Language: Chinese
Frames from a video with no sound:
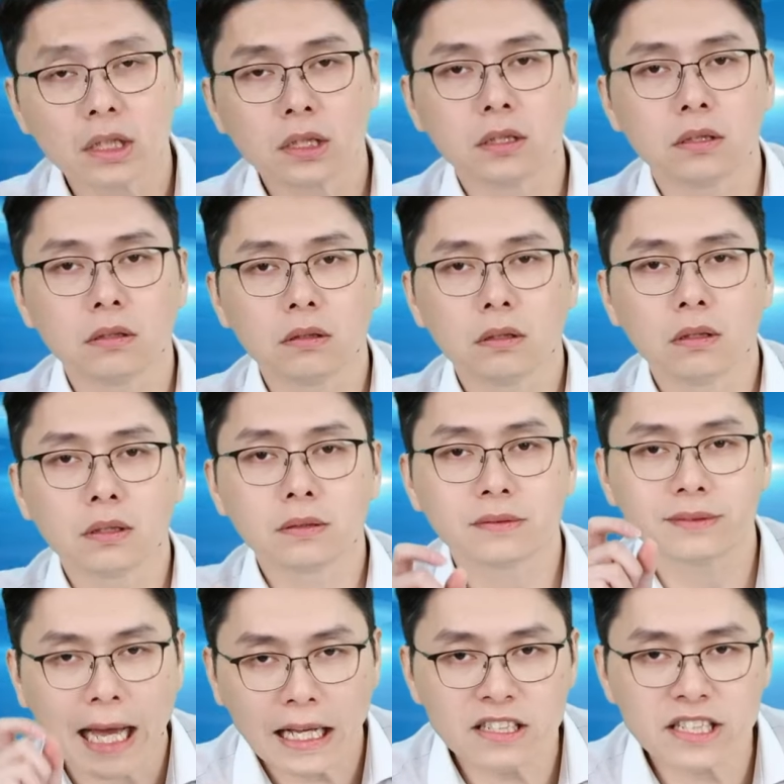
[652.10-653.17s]
的
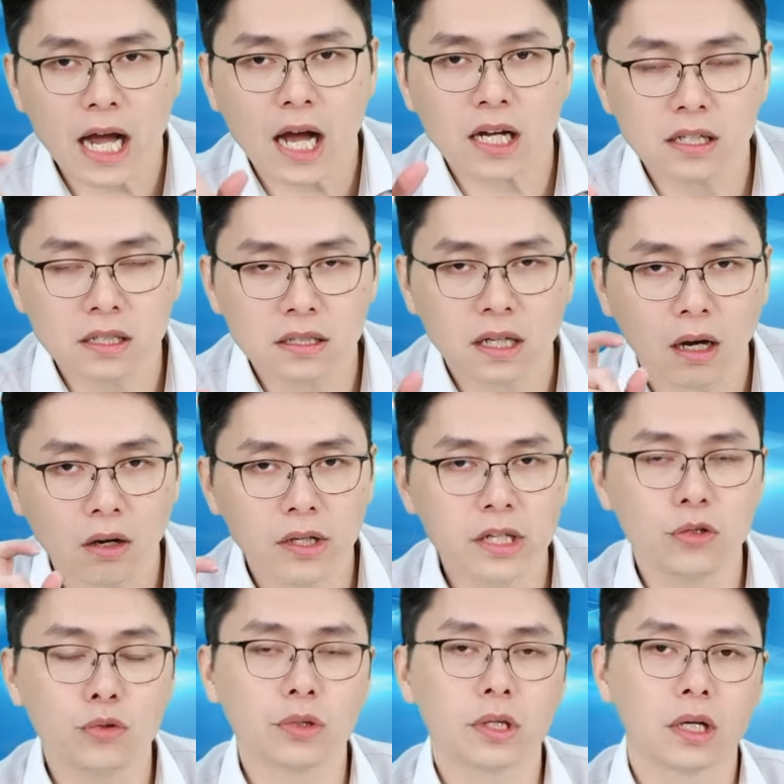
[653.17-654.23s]
单价更高，
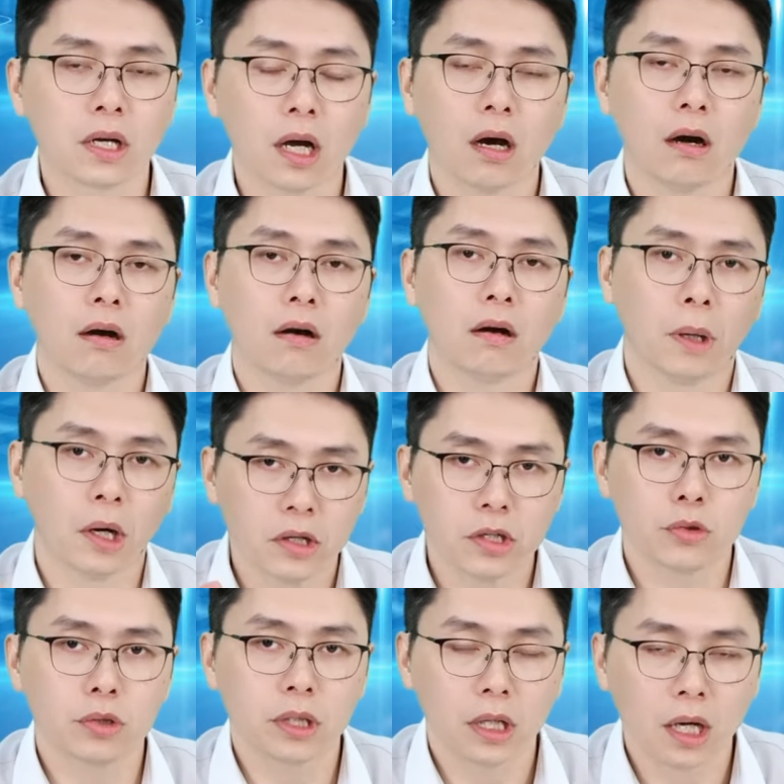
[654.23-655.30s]
利率更高，毛利
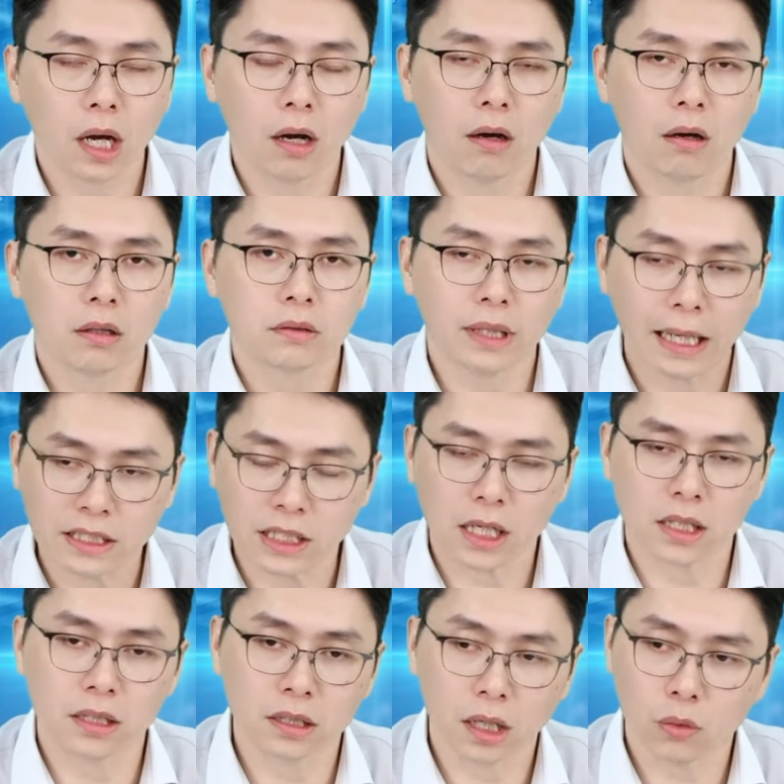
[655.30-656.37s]
率更高。单价
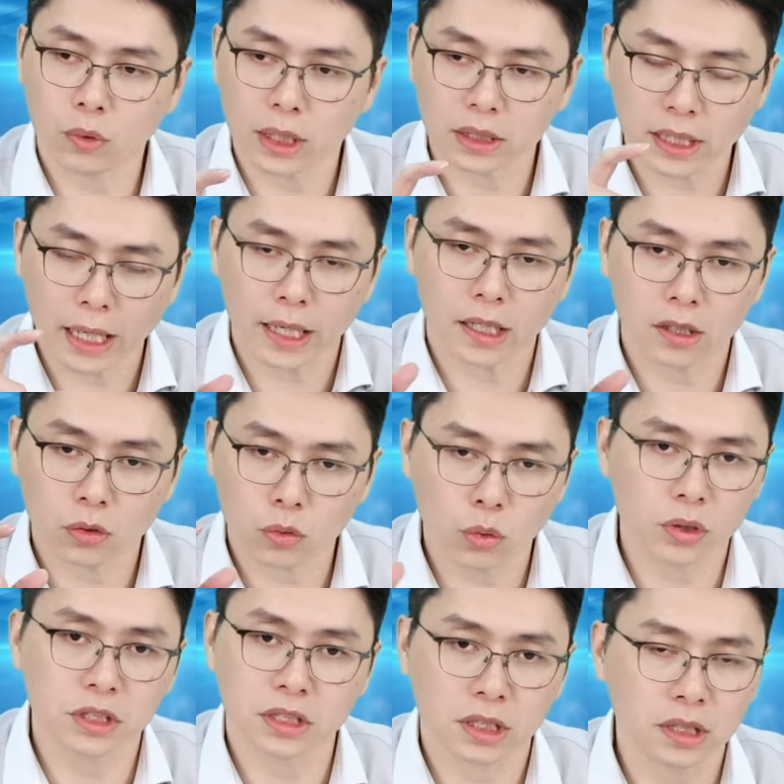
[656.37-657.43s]
更高，未来带来的
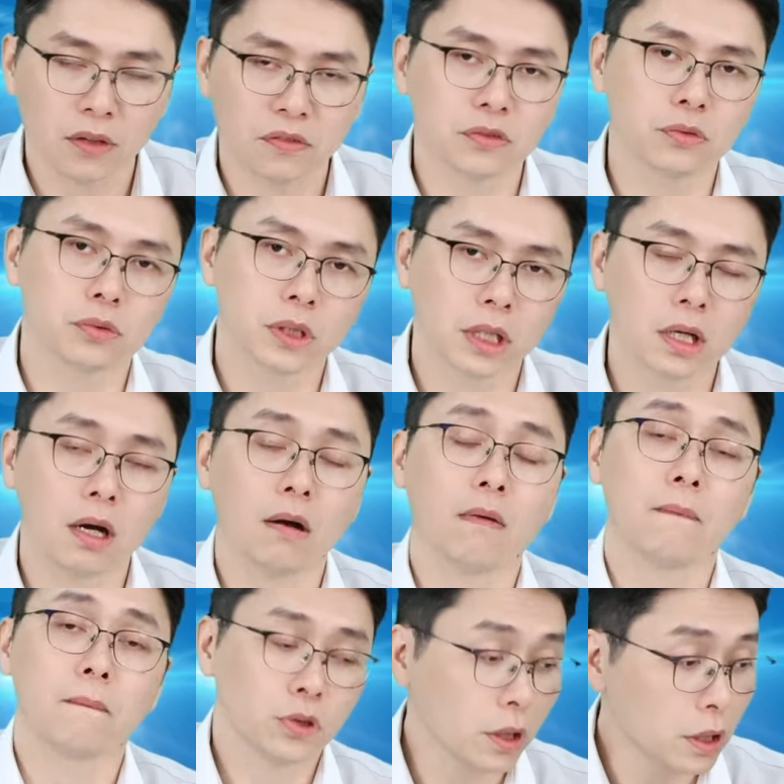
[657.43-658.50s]
获利成长幅度更高，
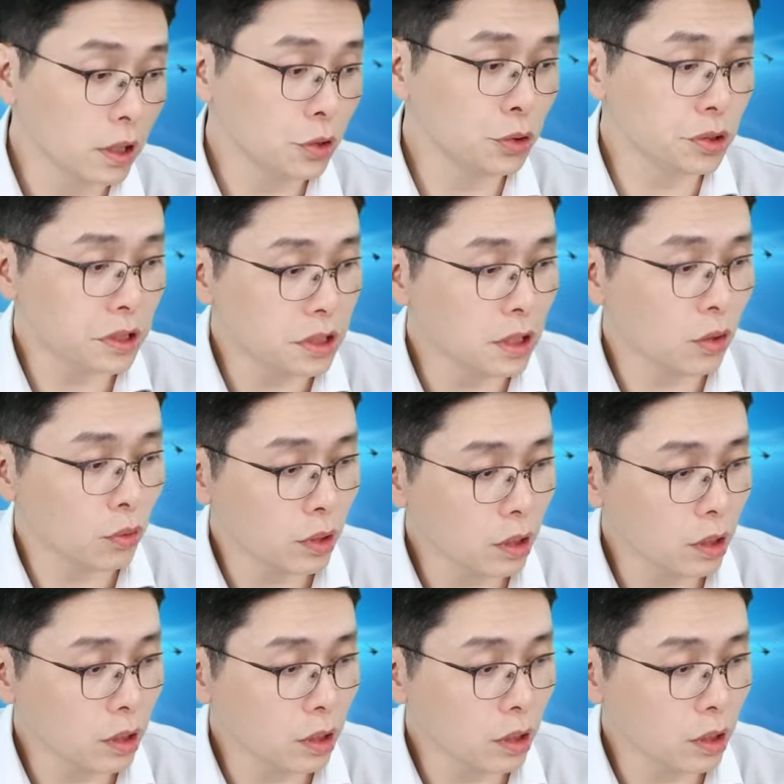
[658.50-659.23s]
所以可预期的，我